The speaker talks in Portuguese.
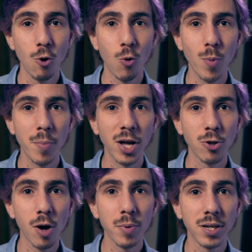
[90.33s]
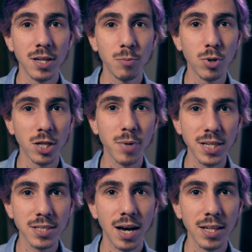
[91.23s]
uma manobra pulando uma
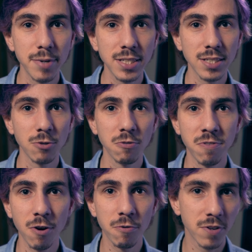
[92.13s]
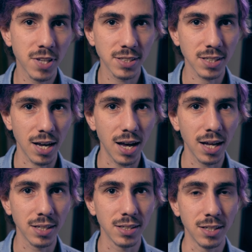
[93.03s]
escada, mas você não vê o fim da
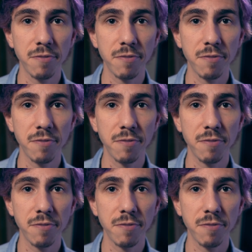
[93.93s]
escada.